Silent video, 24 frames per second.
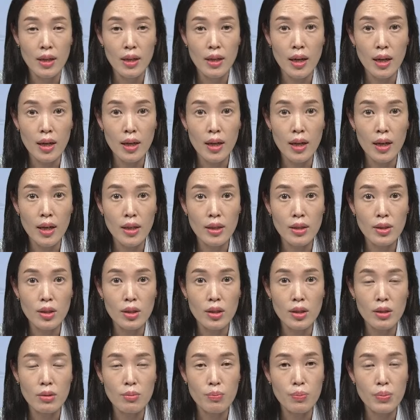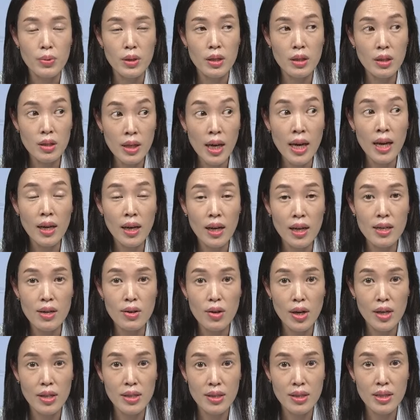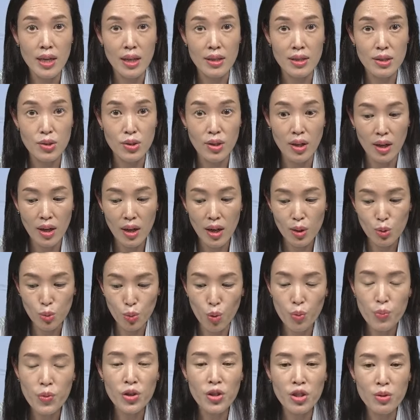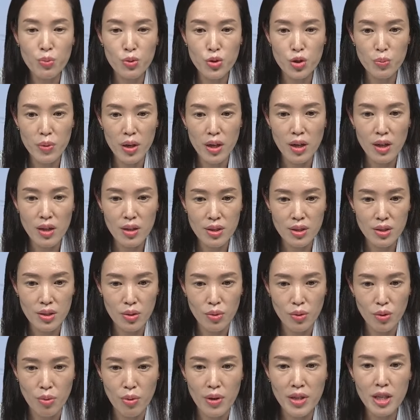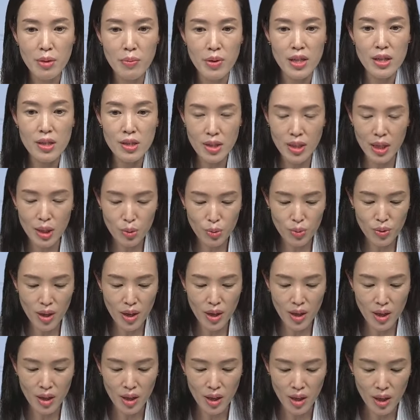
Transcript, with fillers: 약간 크게 헷갈려 하시지 않으시다가 노면을 보시면 헷갈리시는 거예요. 왜냐하면 1차로에